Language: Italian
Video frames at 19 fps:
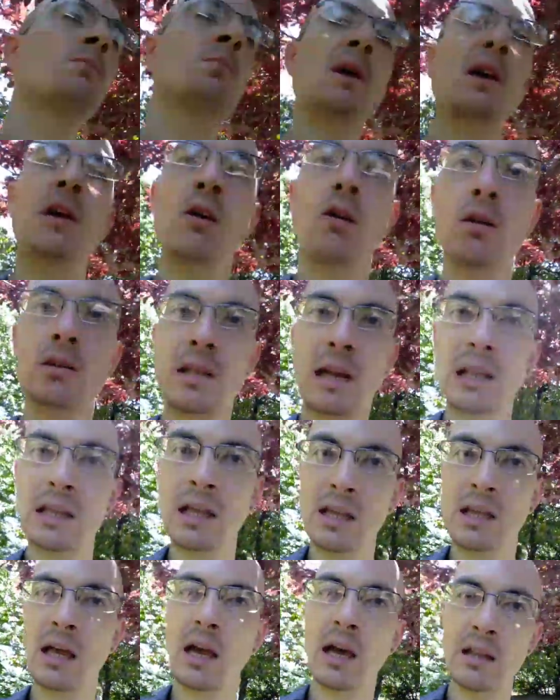spegnerò
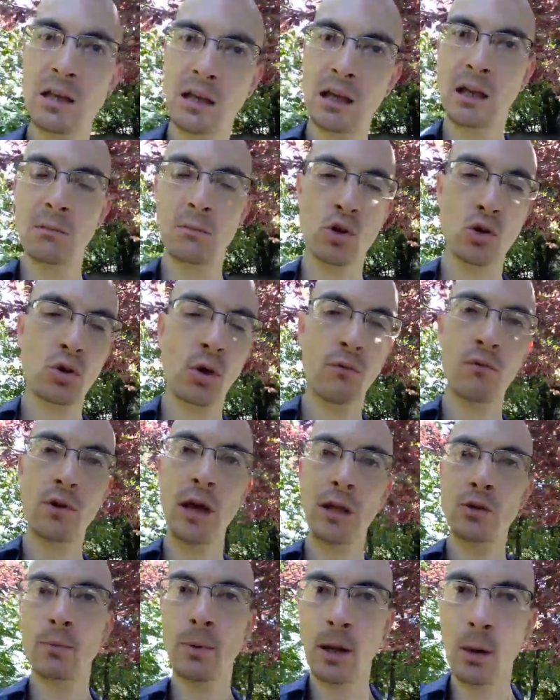36 candele, mi sto
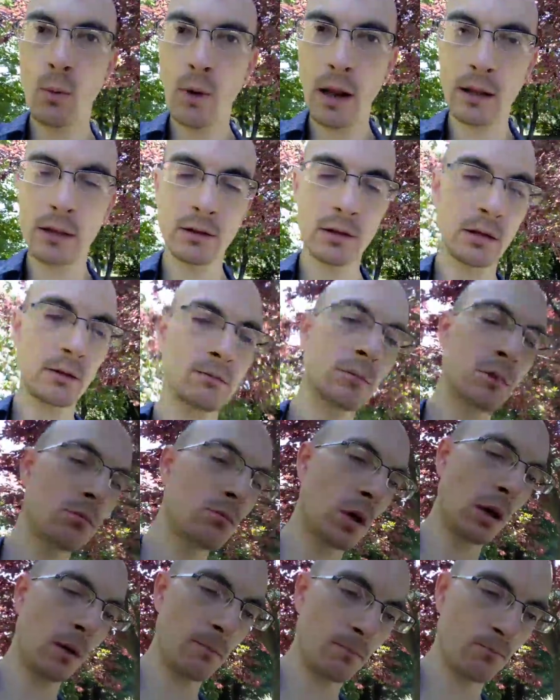avviando per i 40.
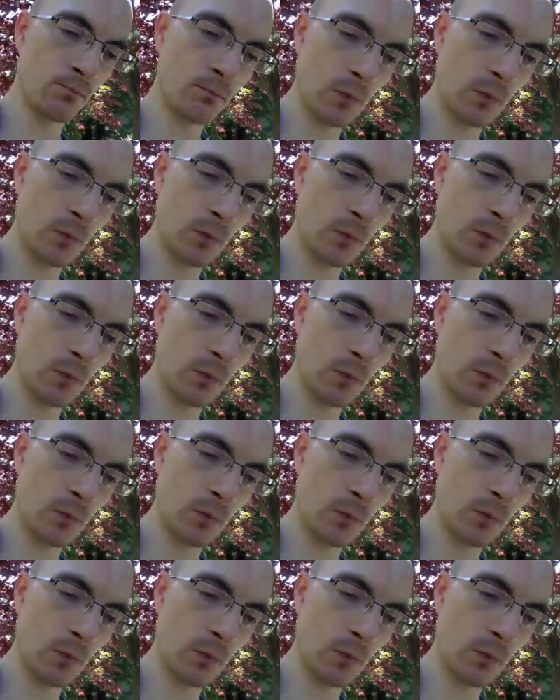Bene.